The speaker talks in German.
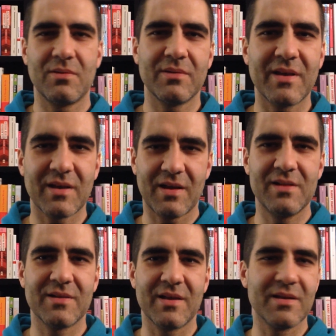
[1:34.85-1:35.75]
nach
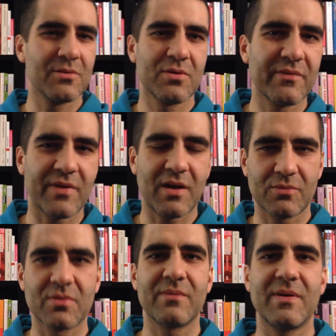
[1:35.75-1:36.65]
alten Erinnerungen gefragt
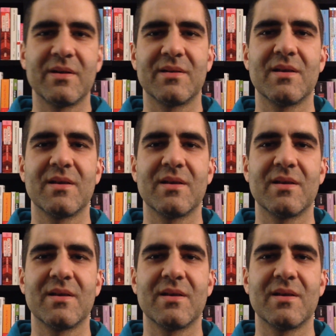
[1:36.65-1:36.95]
und so weiter.